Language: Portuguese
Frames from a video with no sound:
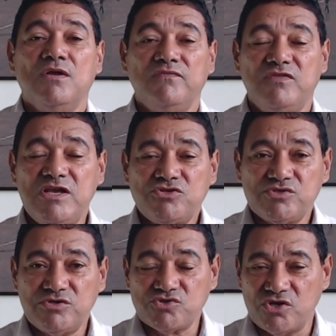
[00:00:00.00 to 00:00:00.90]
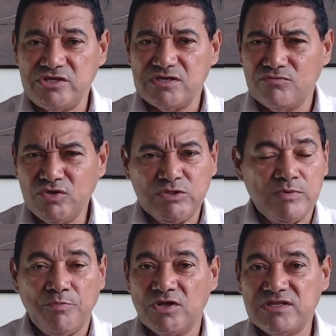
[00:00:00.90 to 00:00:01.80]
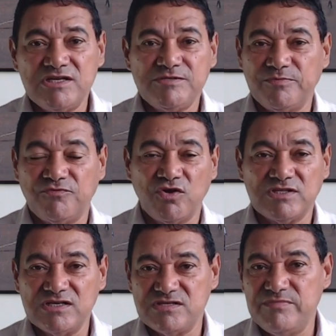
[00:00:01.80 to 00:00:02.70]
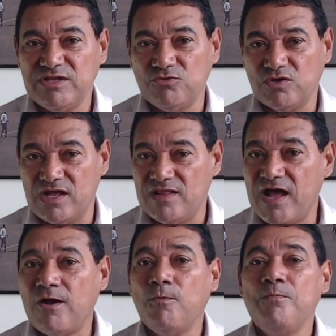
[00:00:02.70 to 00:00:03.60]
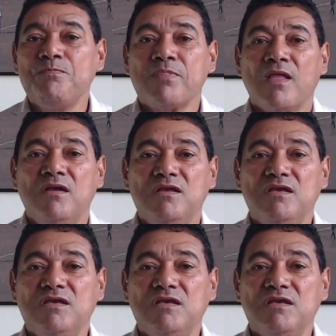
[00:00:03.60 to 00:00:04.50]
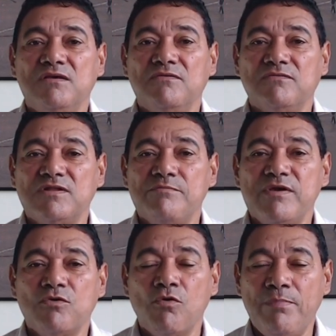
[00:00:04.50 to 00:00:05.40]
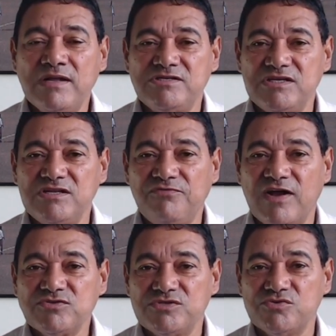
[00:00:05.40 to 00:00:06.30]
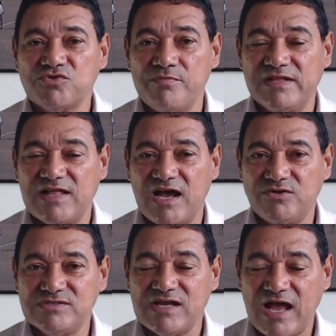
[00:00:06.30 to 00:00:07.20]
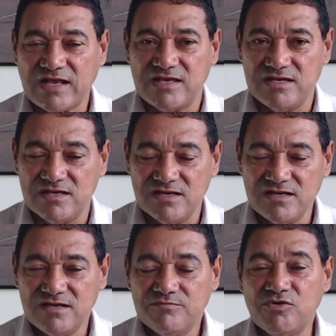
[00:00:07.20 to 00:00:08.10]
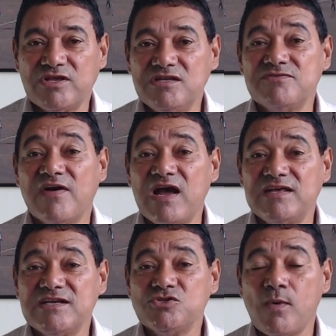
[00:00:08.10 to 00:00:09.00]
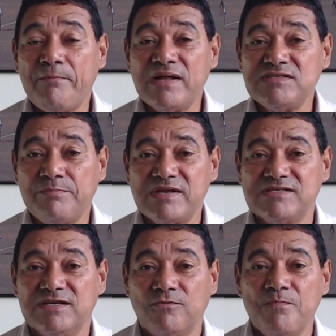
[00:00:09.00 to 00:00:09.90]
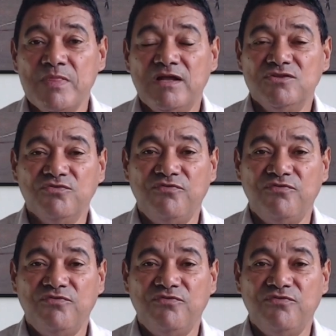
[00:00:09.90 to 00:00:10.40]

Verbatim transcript: Deixe o seu joinha, muito importante para o fortalecimento do canal. E também compartilhe, faça os seus comentários aqui, porque eles valem a sua participação no